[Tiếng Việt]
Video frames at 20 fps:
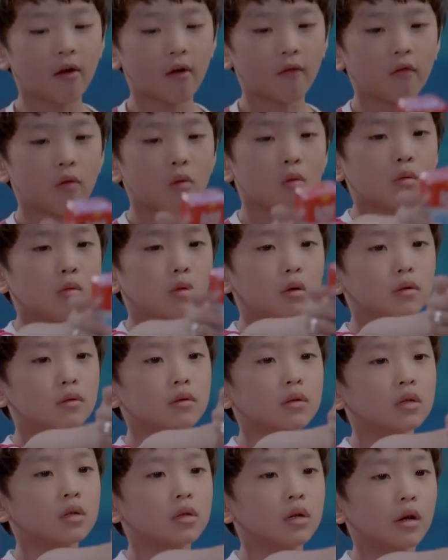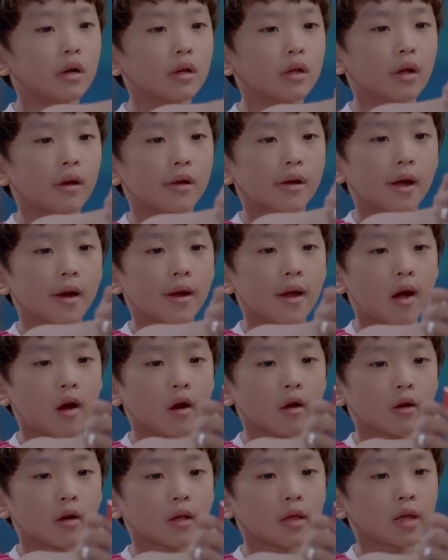vài phút mua uống sữa cho đỡ
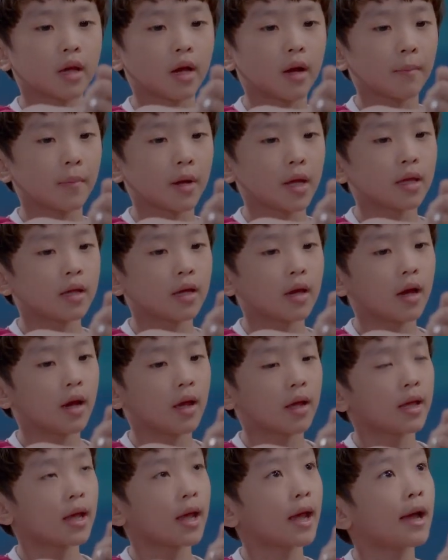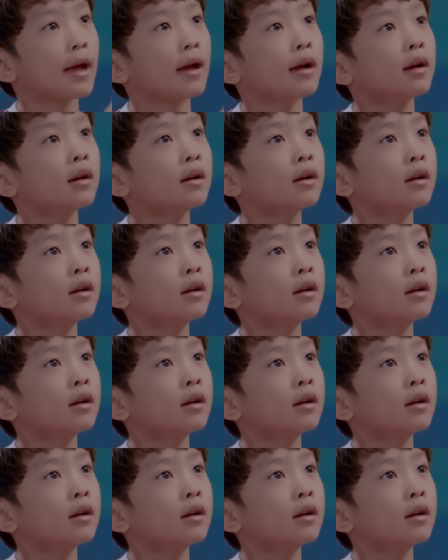đói rồi chờ mẹ về nha